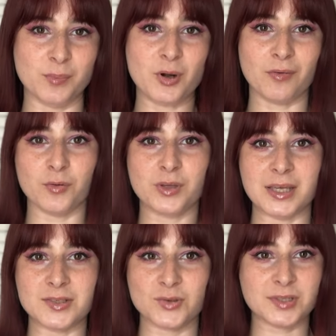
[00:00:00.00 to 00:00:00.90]
però avevo
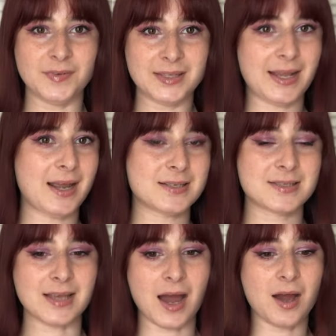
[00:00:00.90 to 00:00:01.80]
chiesto se vi
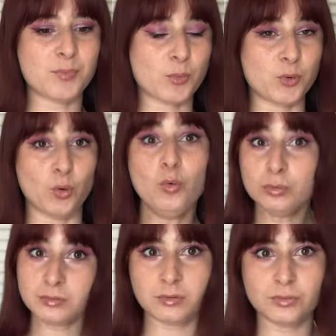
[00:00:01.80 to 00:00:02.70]
interessa proprio
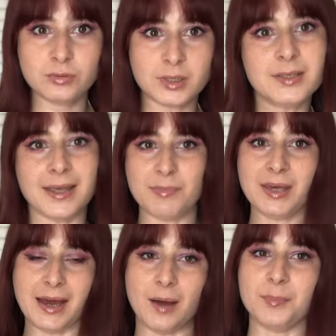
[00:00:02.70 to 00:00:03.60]
un tour dei miei
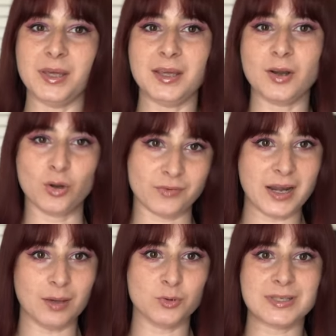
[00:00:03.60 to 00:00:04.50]
capi lo
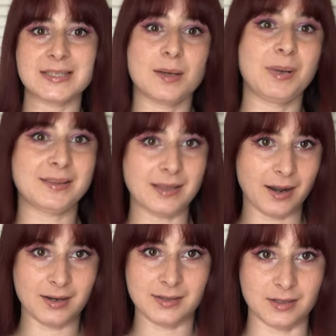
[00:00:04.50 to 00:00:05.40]
faremo senza
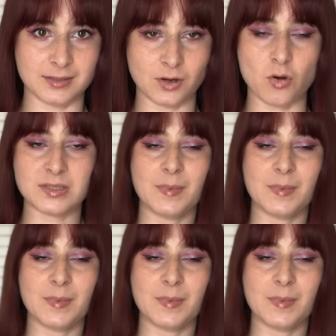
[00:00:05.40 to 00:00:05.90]
blatterare di altre cose,